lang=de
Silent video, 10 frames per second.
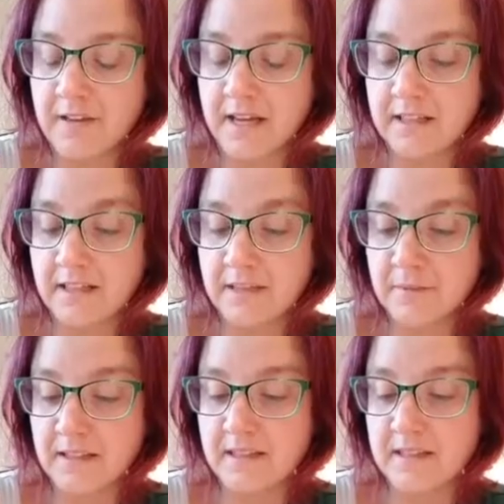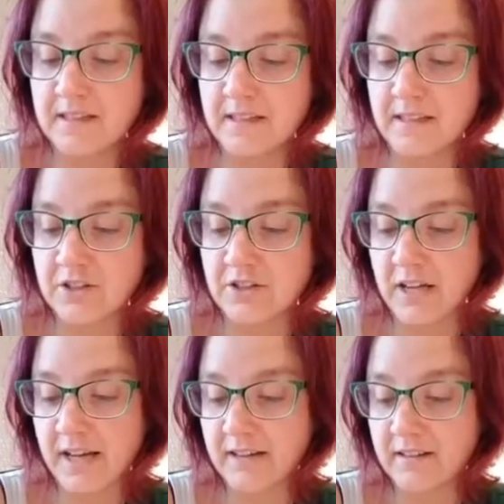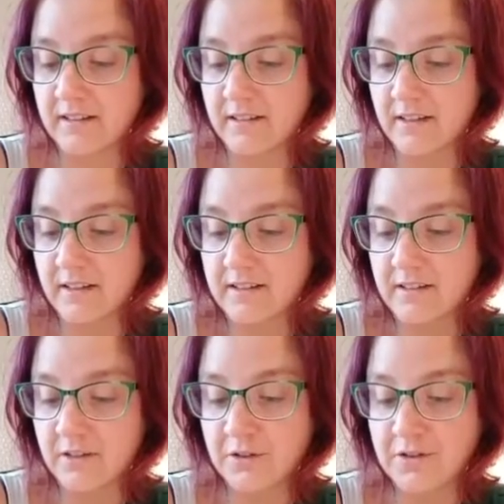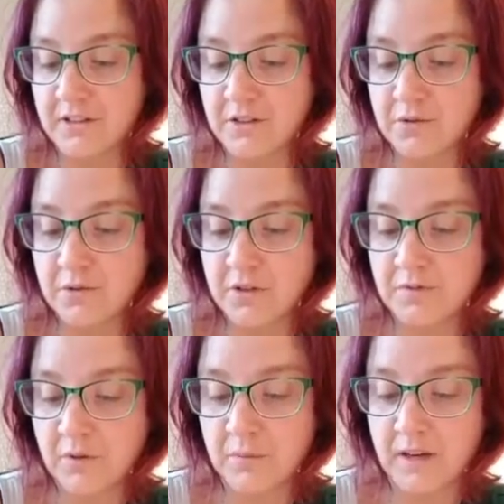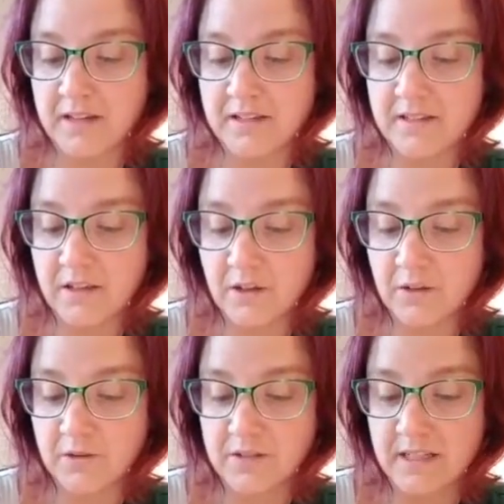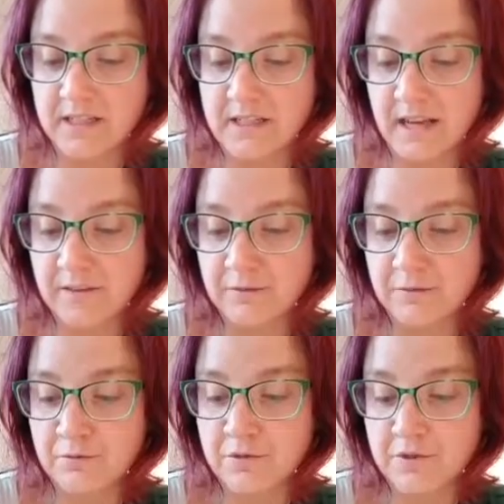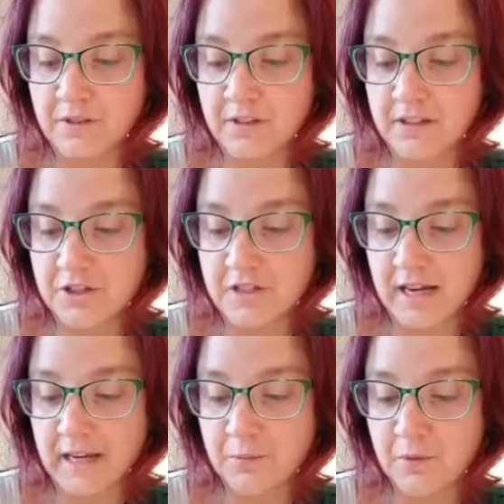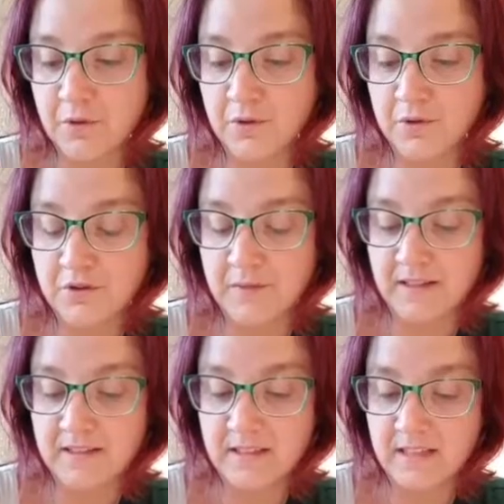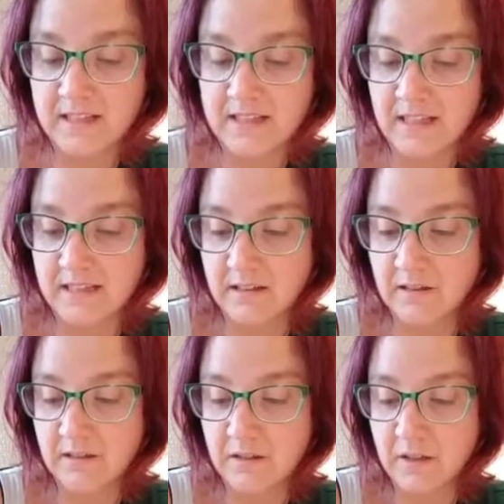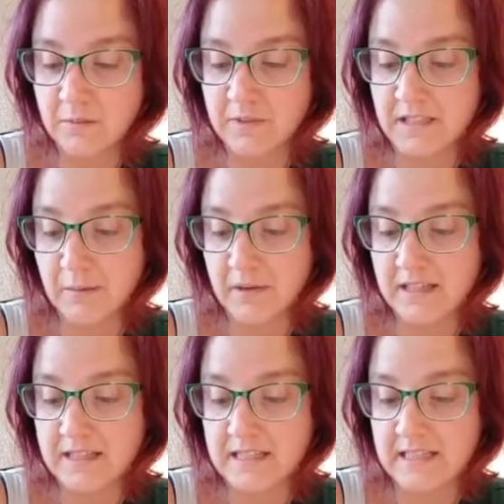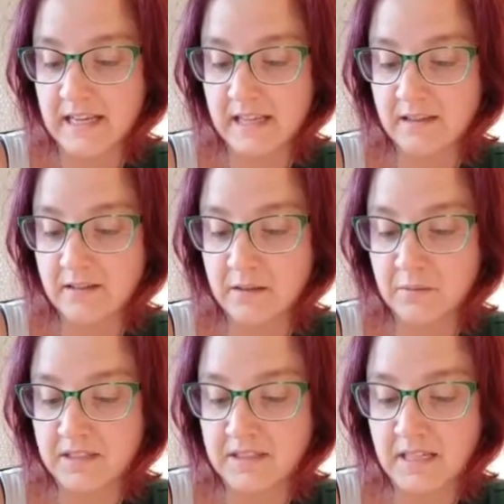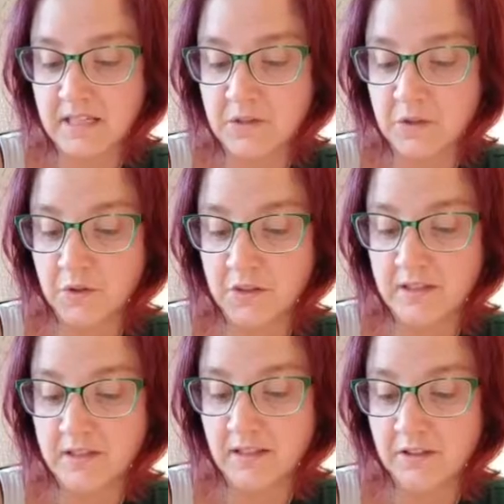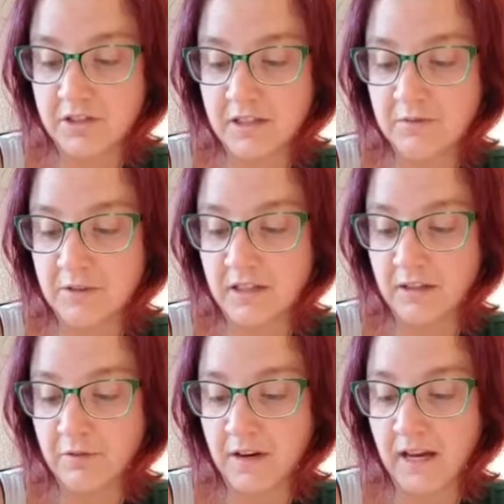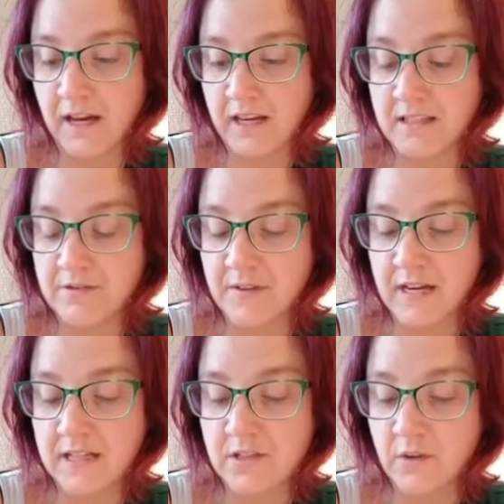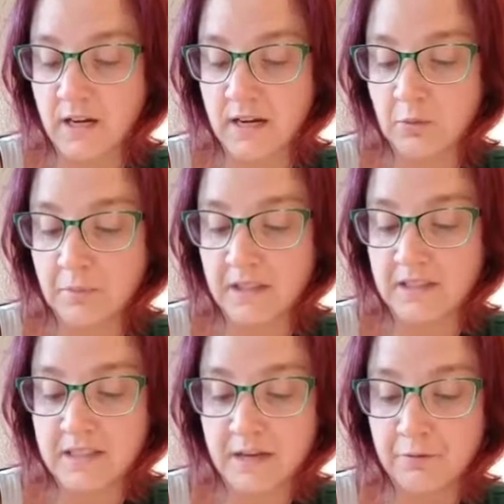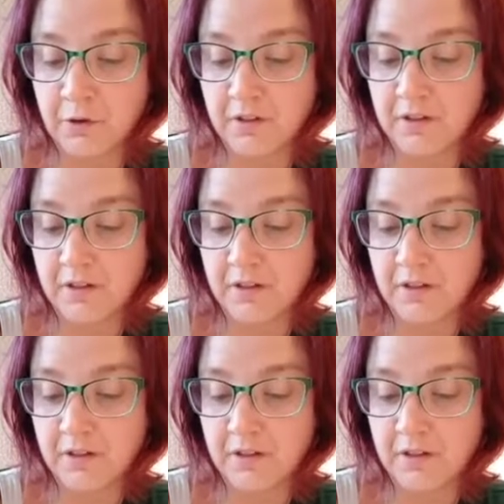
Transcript: Werde ich, man sieht sich, Jack. Sie löst die Zügel vom Ast und setzte einen Fuß in den Steigbügel und schwang sich in den Sattel. Mit einem letzten Lächeln im Gesicht drückte sie ihre Stiefel in die Flanken des Pferdes und galoppierte davon.